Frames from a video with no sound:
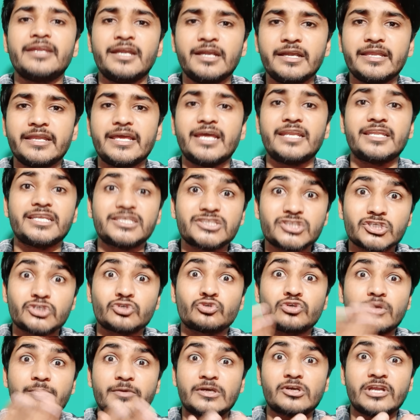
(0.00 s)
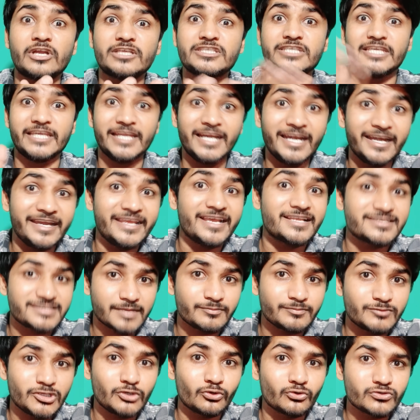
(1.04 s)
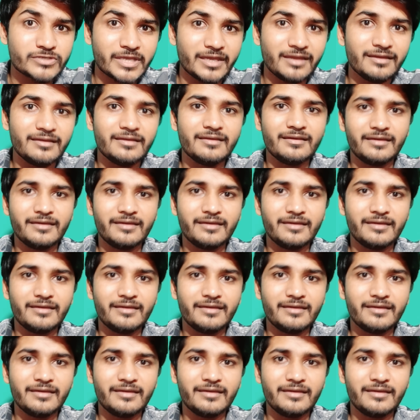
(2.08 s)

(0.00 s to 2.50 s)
इंडियन इंस्टीट्यूट ऑफ टेक्नोलॉजी इंडियन शब्द यूज़ है